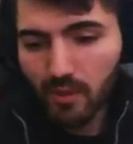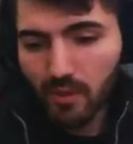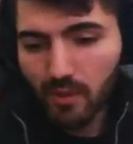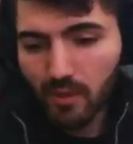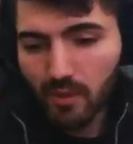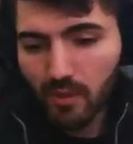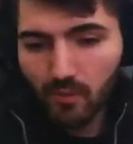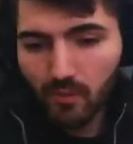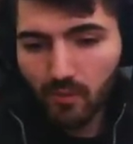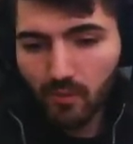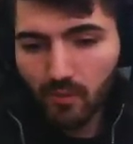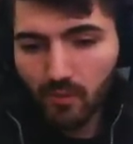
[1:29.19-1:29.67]

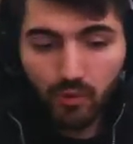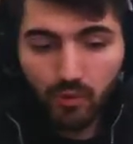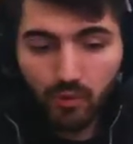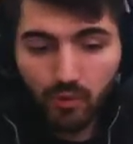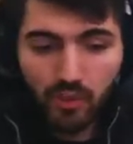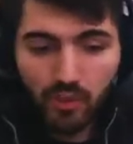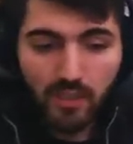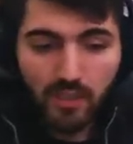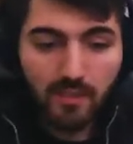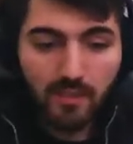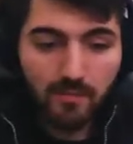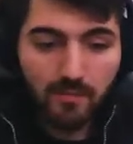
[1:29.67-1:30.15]
Ve bu
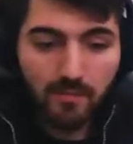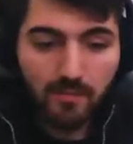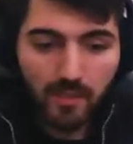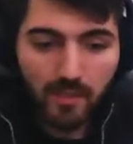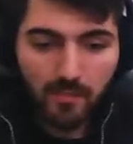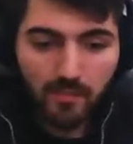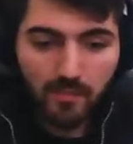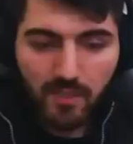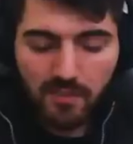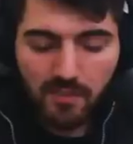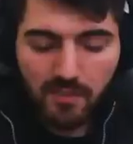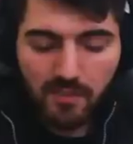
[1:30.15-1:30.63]
loncaya alım
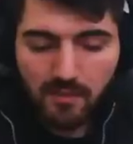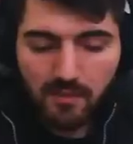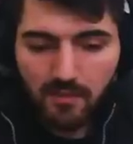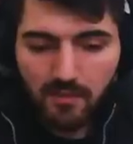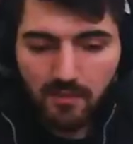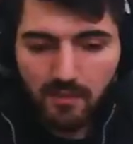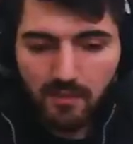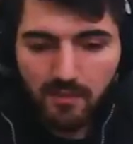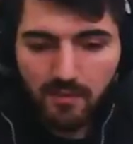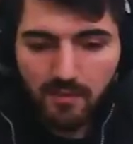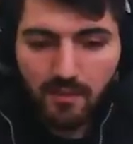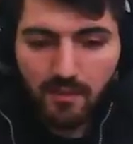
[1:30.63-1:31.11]
yapacağız.
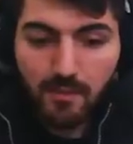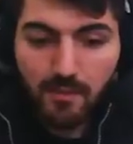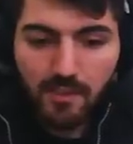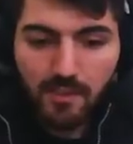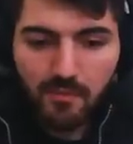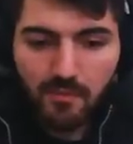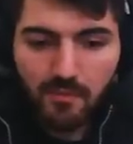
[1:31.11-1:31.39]
Tabi ismi